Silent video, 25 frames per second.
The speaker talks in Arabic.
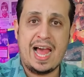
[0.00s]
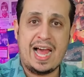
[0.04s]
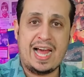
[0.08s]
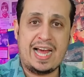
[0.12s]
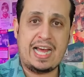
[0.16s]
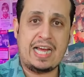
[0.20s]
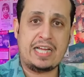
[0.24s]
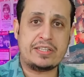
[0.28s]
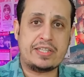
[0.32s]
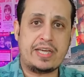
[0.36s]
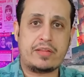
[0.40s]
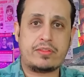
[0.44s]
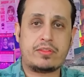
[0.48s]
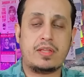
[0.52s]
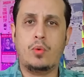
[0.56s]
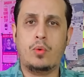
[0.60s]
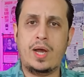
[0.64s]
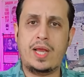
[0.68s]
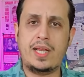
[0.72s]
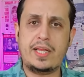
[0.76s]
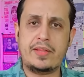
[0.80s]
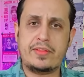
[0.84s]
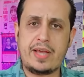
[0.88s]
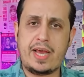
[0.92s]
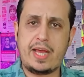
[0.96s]
حدث
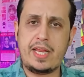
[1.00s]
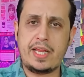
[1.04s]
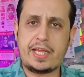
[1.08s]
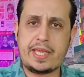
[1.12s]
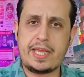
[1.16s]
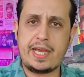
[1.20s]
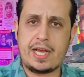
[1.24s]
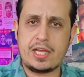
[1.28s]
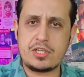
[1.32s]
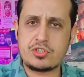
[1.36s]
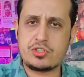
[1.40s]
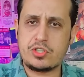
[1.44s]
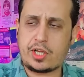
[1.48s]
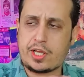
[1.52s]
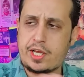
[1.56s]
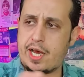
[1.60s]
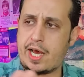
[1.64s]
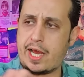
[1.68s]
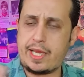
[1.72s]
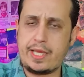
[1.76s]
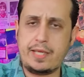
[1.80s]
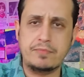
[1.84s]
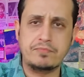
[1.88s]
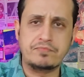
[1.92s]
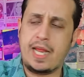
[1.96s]
ولذلك يا
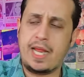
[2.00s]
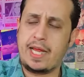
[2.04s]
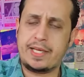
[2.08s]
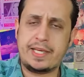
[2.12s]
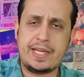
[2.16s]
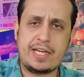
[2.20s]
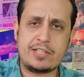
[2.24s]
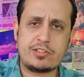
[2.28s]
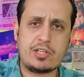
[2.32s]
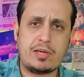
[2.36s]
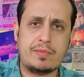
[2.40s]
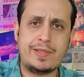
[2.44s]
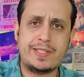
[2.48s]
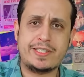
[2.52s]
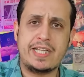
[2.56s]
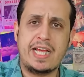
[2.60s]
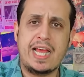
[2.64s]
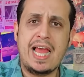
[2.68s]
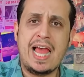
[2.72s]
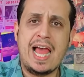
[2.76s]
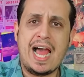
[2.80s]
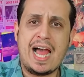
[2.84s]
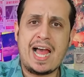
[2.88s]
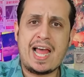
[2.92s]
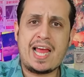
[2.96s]
اصدقائي لن نعتمد
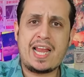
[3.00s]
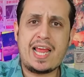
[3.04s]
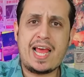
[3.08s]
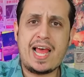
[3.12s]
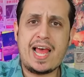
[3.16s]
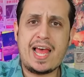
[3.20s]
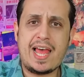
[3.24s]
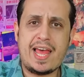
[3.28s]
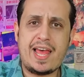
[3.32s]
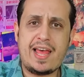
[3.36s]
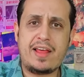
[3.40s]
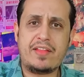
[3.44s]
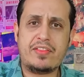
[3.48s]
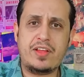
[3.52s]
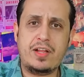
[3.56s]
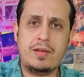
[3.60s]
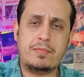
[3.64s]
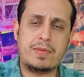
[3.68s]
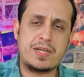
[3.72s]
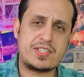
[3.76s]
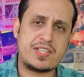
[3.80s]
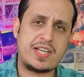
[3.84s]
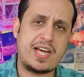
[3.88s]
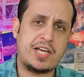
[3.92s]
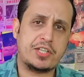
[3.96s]
على هذه
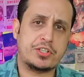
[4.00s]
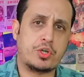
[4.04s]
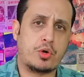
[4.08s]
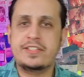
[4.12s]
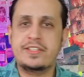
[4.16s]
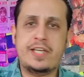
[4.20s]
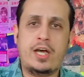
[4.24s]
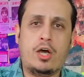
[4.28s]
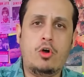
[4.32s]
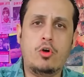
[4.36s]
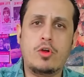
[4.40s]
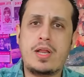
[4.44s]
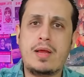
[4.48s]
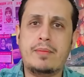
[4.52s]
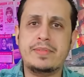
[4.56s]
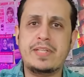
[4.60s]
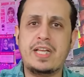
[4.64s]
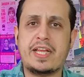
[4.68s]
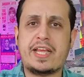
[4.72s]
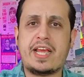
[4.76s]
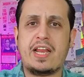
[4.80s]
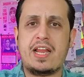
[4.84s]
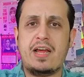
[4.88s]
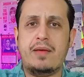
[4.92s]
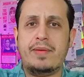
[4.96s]
المصادر دعونا
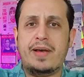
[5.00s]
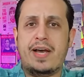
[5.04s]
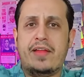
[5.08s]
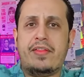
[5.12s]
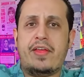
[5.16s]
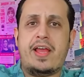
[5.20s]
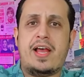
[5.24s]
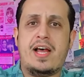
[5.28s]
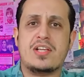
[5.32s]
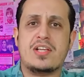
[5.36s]
من الكلام هذا